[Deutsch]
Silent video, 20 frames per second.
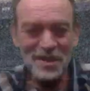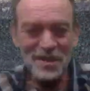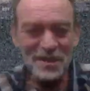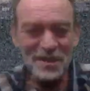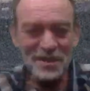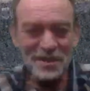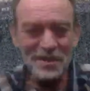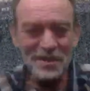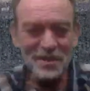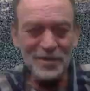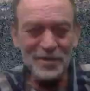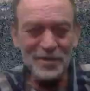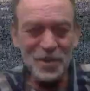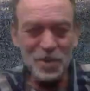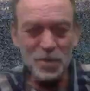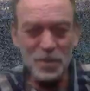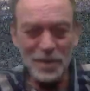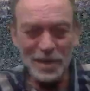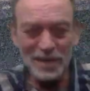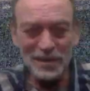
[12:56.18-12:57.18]
äh,
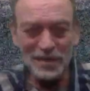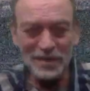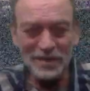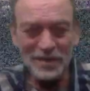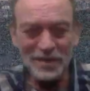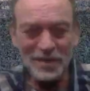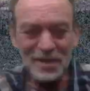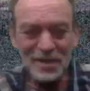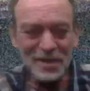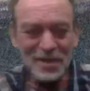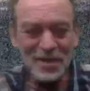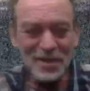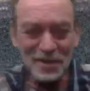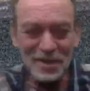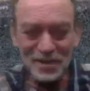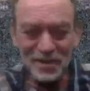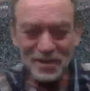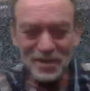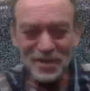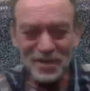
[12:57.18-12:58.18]
verspielt.
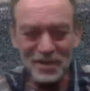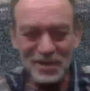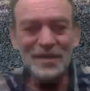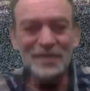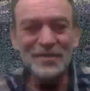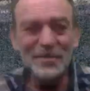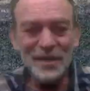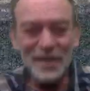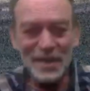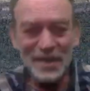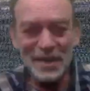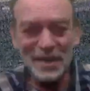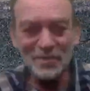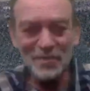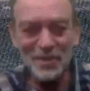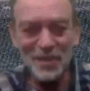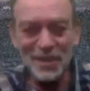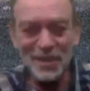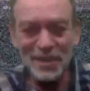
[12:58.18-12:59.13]
Und wir leben